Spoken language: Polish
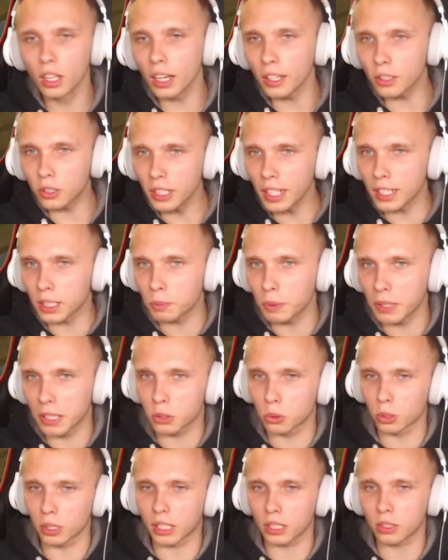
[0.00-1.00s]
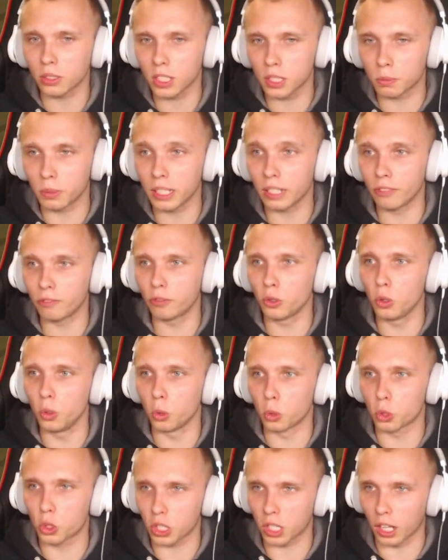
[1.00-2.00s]
Ej, to nie jest moja córka, to jest moja
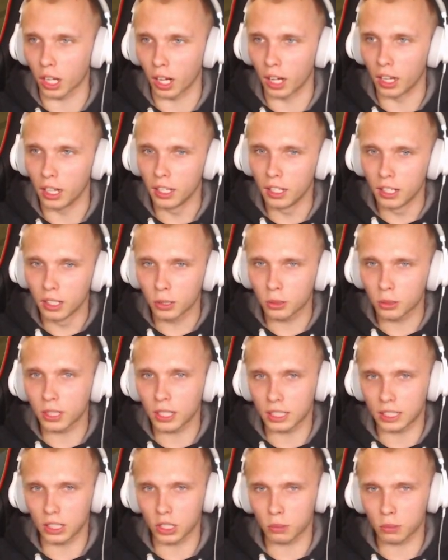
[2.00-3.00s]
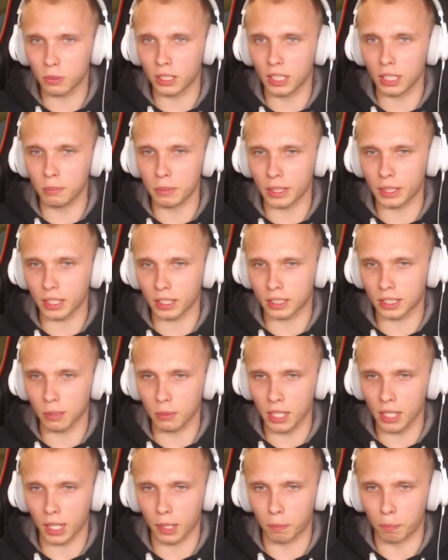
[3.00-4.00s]
wnuczka, która też ma na imię tak
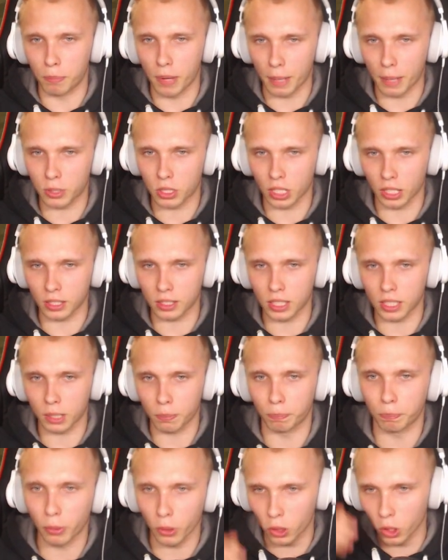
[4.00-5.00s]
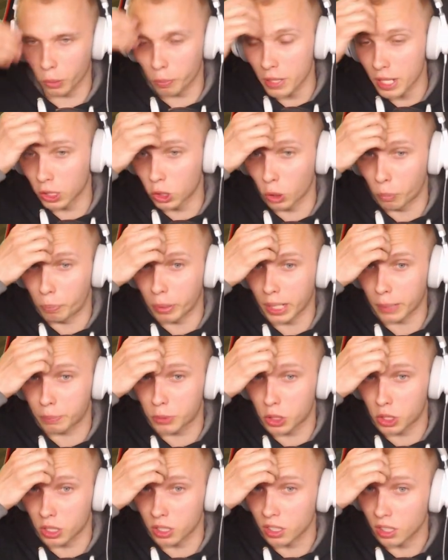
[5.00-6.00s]
samo jak babcia, jest nawet podobna do
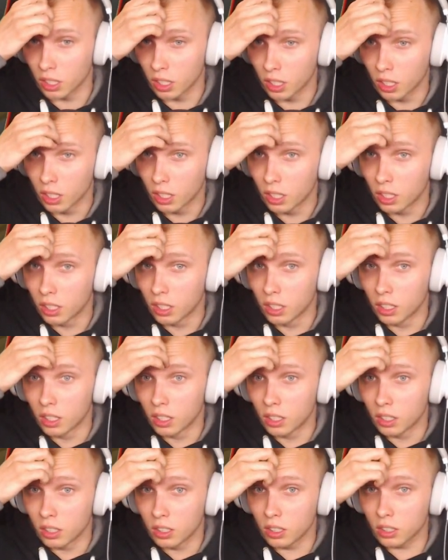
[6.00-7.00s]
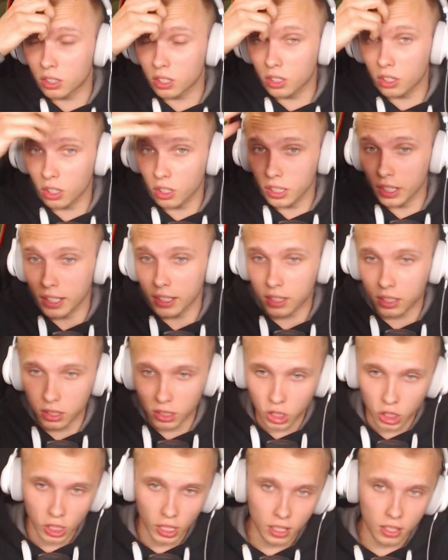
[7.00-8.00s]
babci. I tylko ona jest
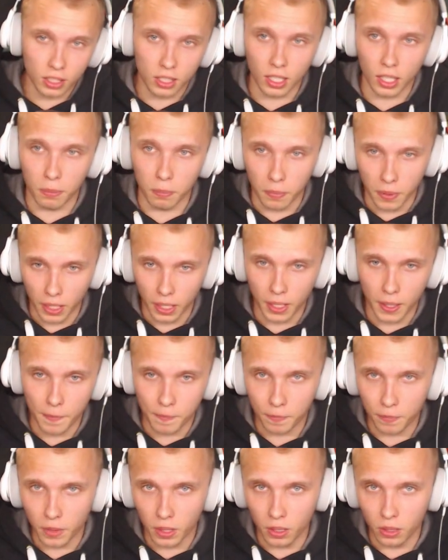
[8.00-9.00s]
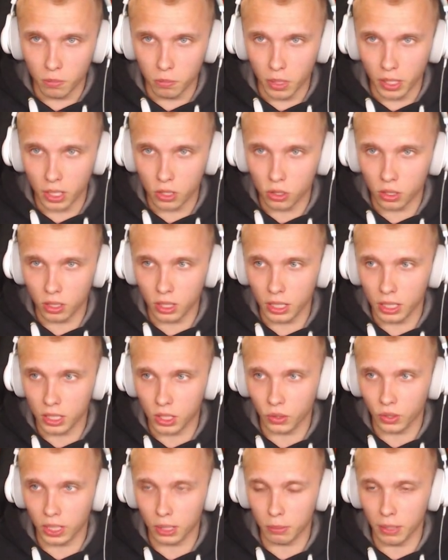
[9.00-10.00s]
księdzem, a moja żona
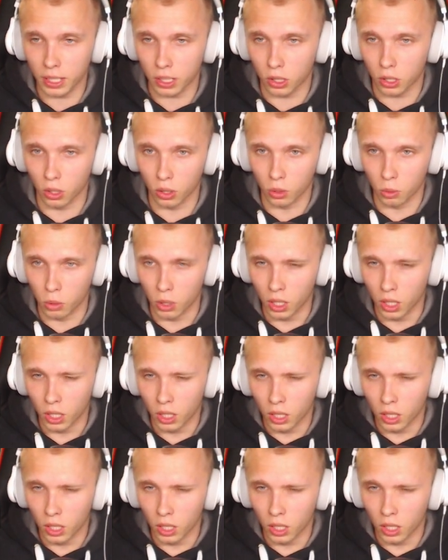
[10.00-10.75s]
jest farberką.